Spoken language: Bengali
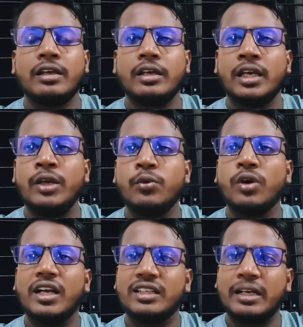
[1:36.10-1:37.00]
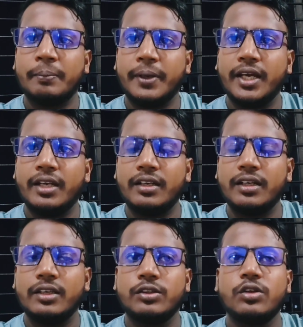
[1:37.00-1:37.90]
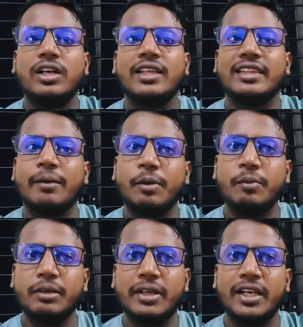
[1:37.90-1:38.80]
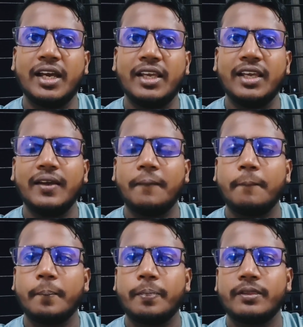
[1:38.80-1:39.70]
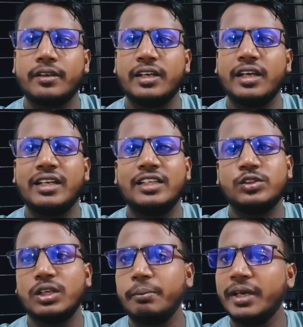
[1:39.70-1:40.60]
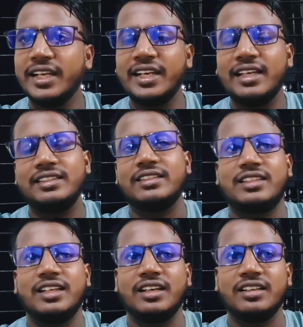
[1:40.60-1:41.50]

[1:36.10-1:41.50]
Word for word: এই ওয়ার্ল্ড কাপের দলে তামিম ইকবাল নাই এটা আসলে মেনে নেওয়া যাচ্ছে না